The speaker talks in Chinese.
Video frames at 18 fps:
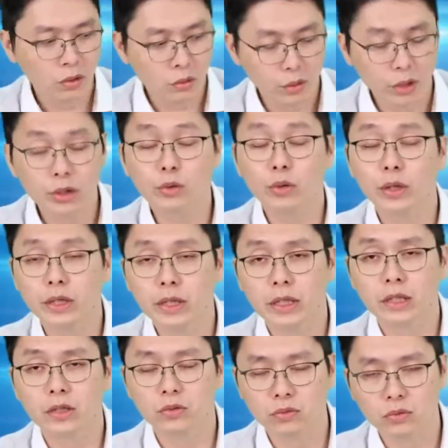回馈
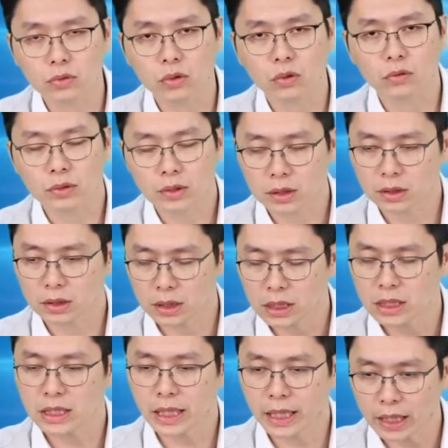给股东，
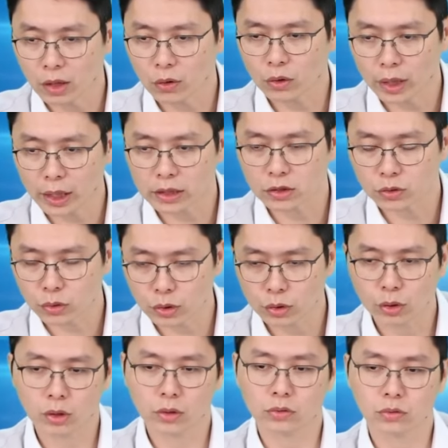应该要开始回
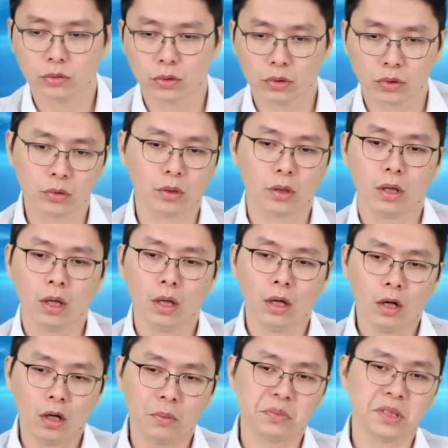馈股东，因为
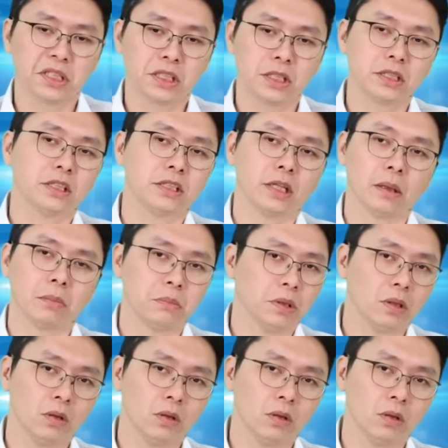后面签进来，